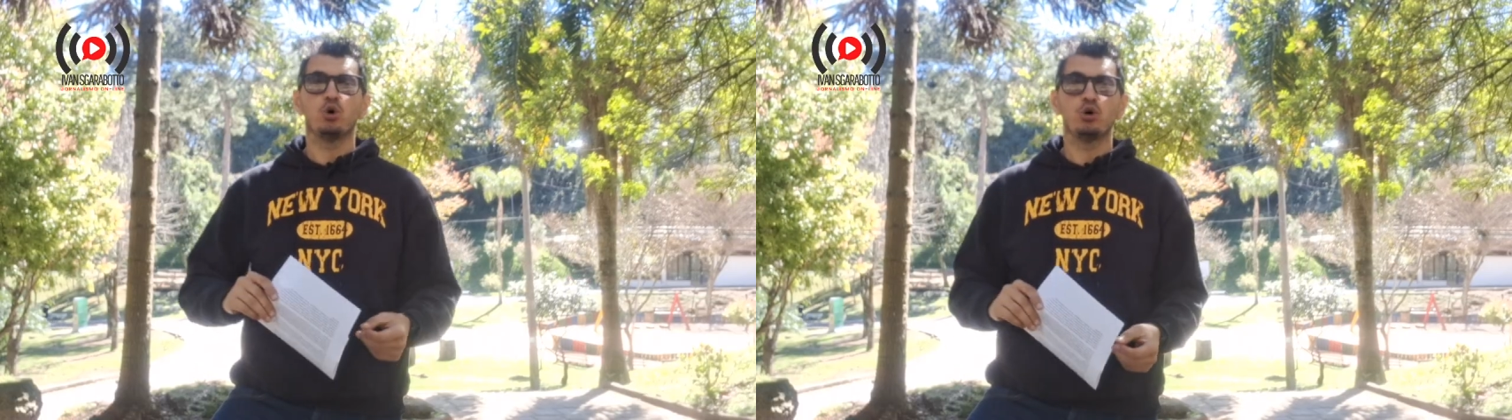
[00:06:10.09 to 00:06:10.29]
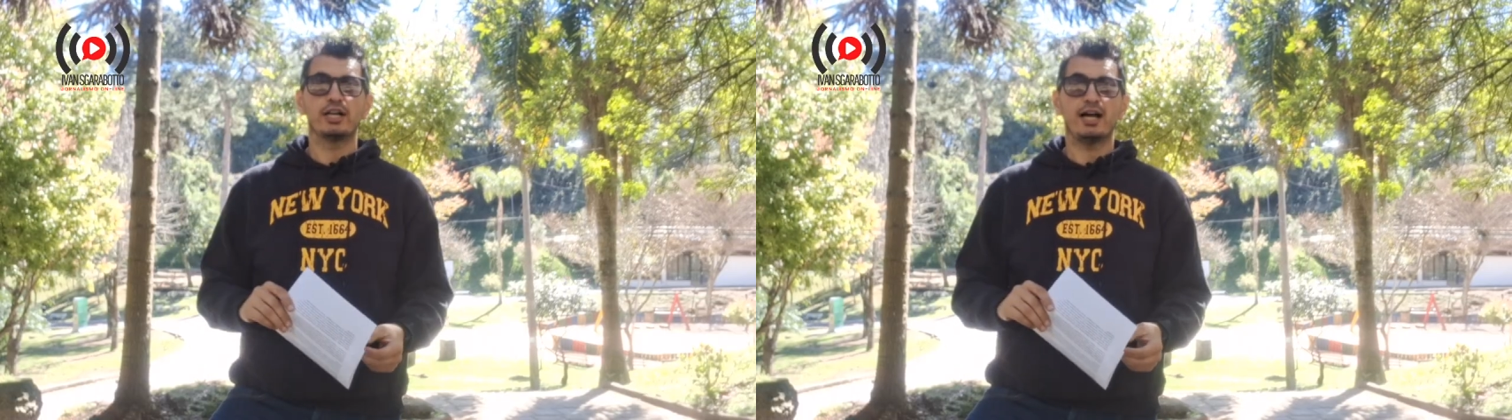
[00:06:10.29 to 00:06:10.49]

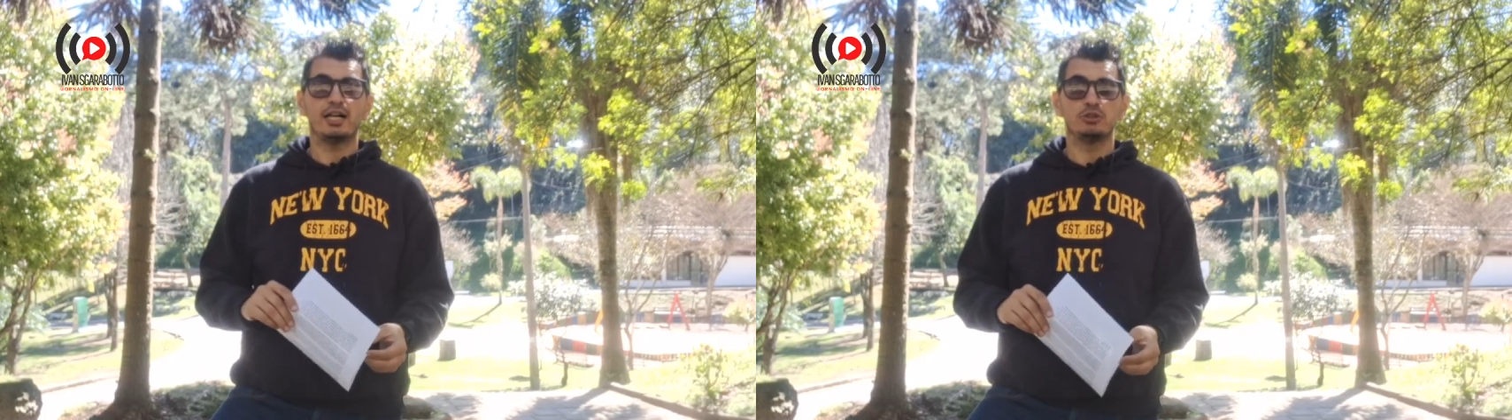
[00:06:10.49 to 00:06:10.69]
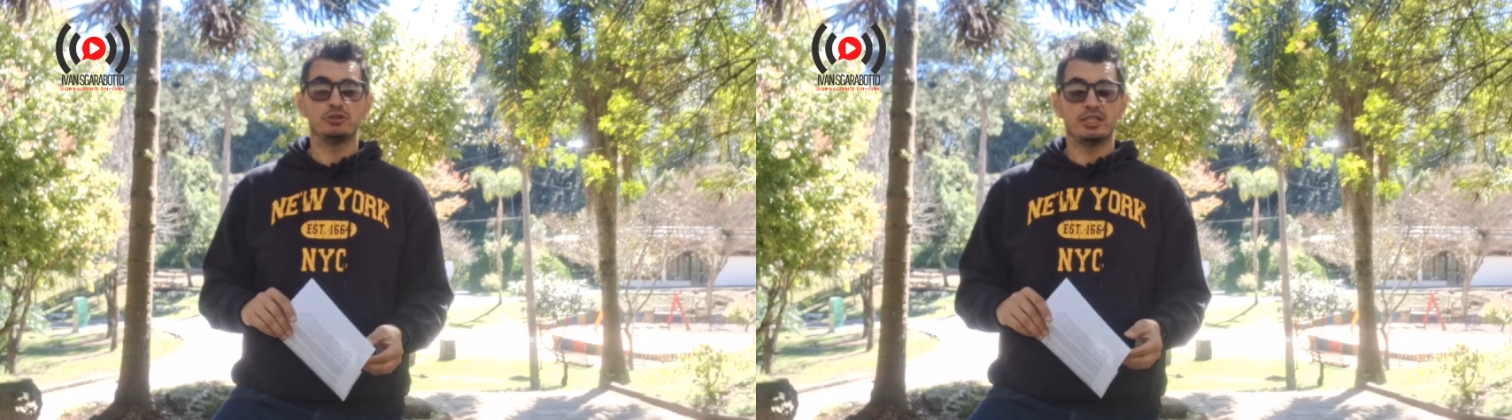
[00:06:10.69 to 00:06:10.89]

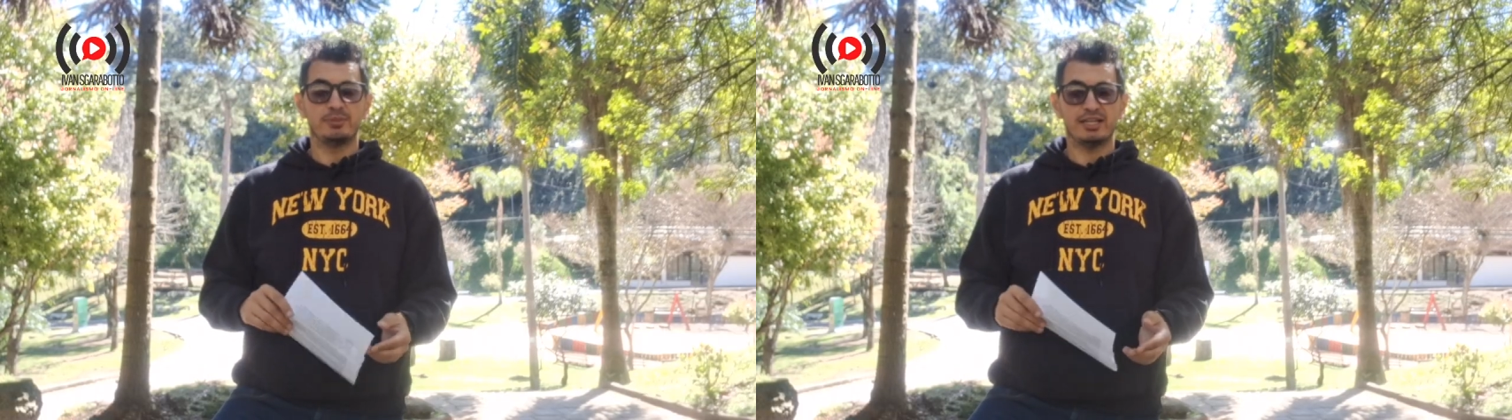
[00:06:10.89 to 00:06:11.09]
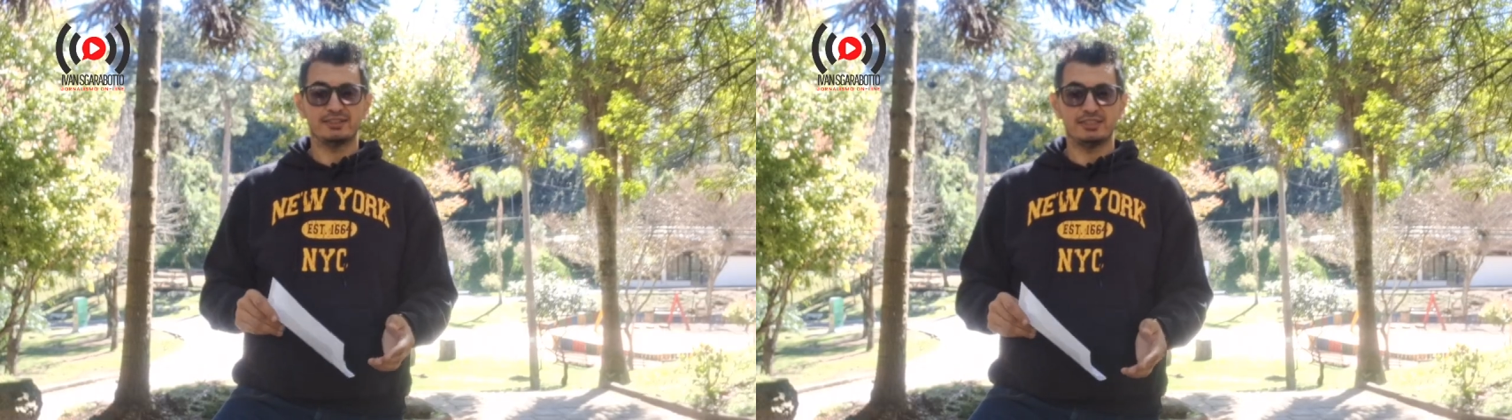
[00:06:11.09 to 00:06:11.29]
horário
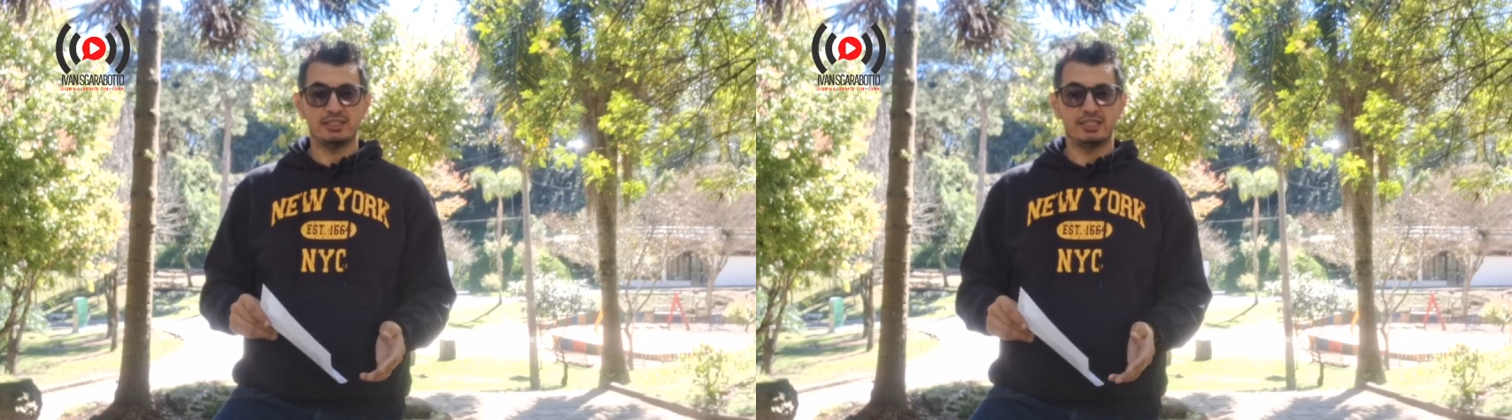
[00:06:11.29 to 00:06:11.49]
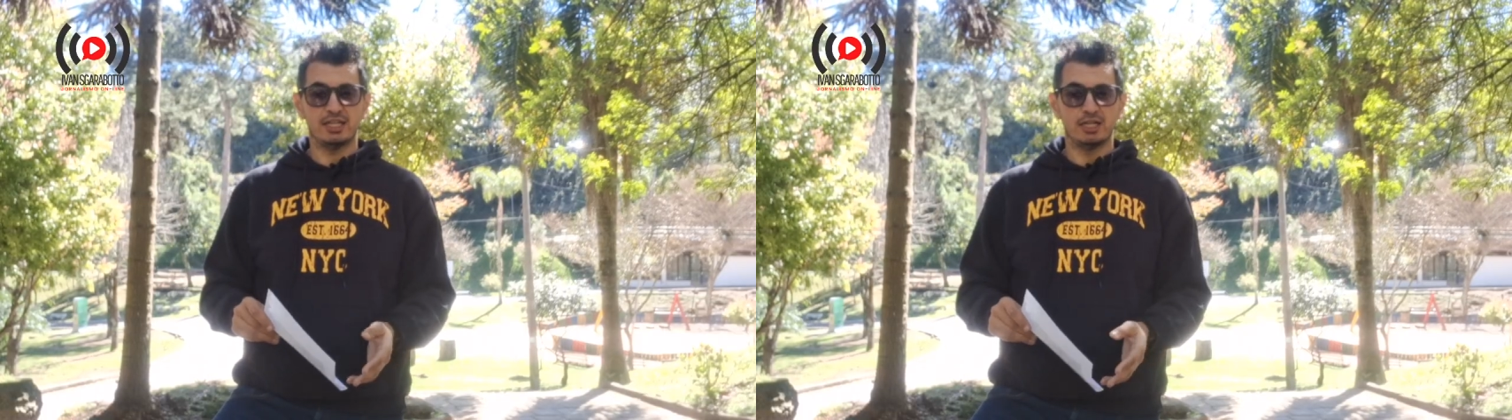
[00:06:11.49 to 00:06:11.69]
de
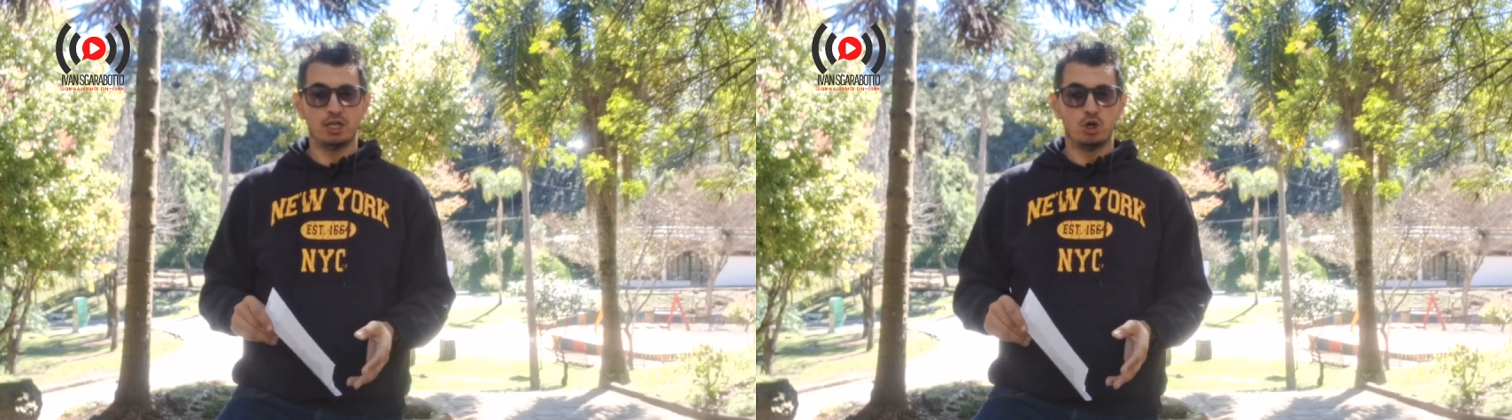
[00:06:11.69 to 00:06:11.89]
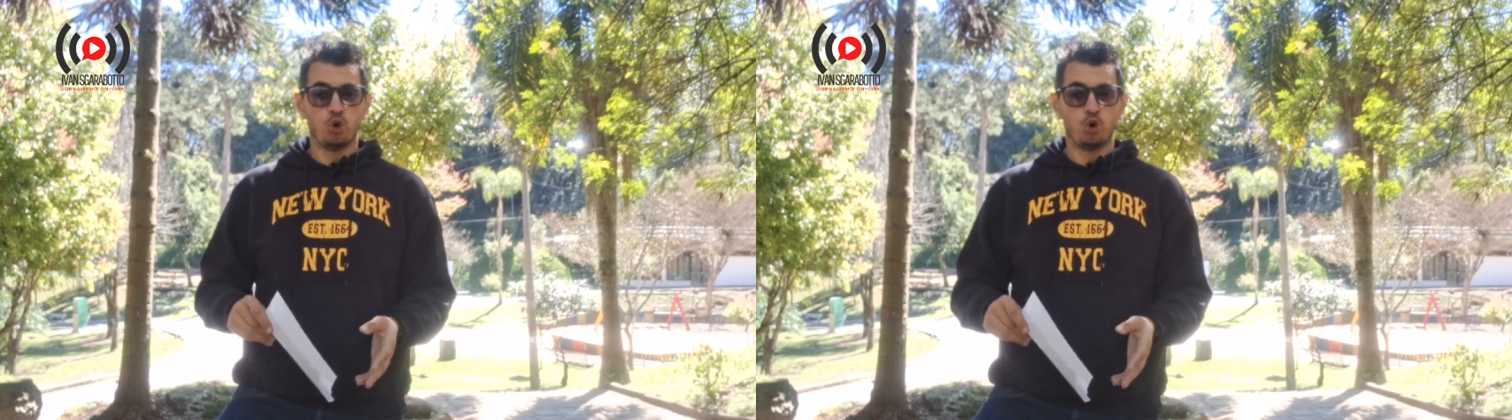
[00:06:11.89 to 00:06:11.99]
Brasília.